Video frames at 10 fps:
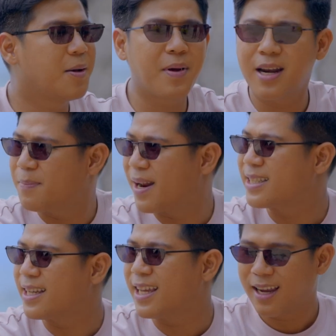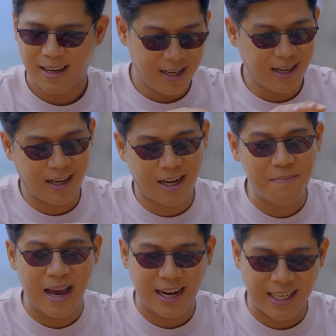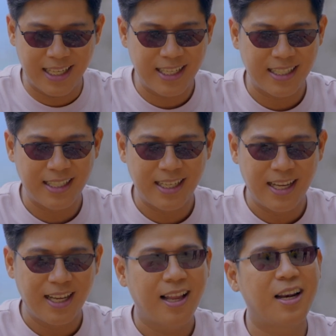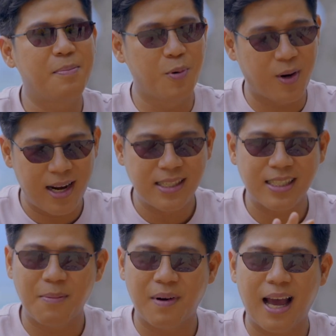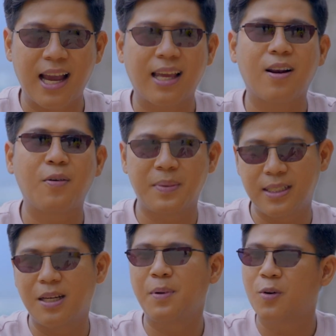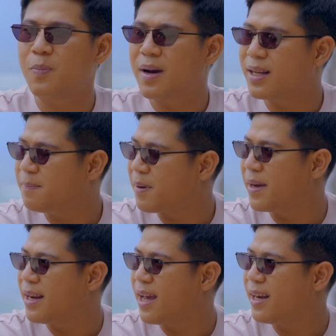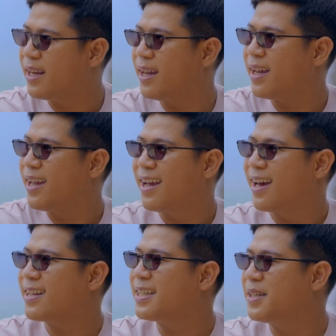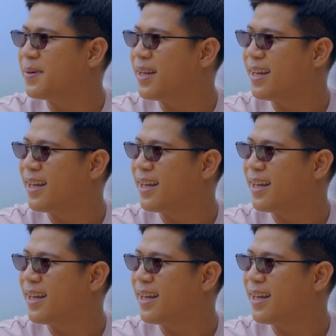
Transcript: Gimana di perasaannya ke Bali, liburan sama akhirnya lo menjadi penduduk Bali, perbedaannya rasanya gimana?